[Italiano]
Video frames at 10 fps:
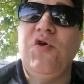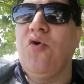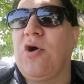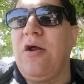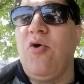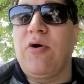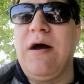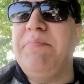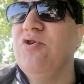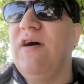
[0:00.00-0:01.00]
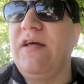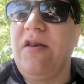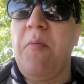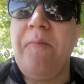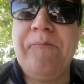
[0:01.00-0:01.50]
io l'ho capito
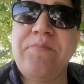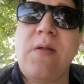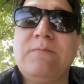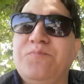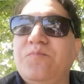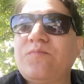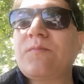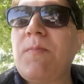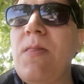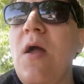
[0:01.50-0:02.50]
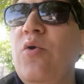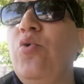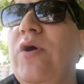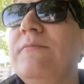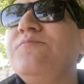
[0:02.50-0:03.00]
Valeri,
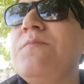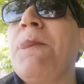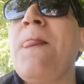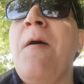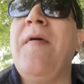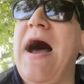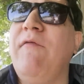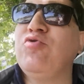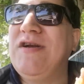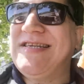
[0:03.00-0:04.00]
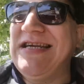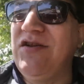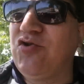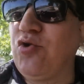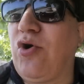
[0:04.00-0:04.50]
lui ha avuto il
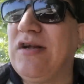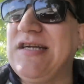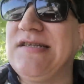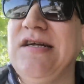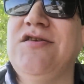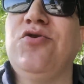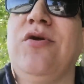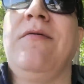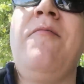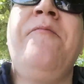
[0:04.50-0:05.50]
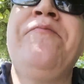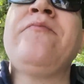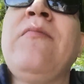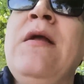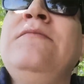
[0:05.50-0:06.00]
sentore, la sensazione
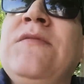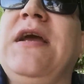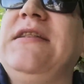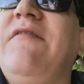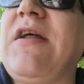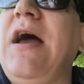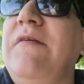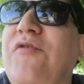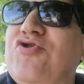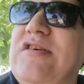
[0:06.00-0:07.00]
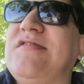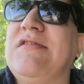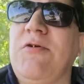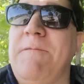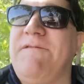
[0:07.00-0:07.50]
che De Vrij fosse
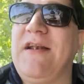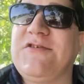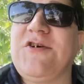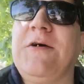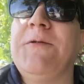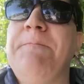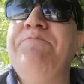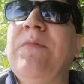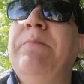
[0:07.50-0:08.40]
stato falciato,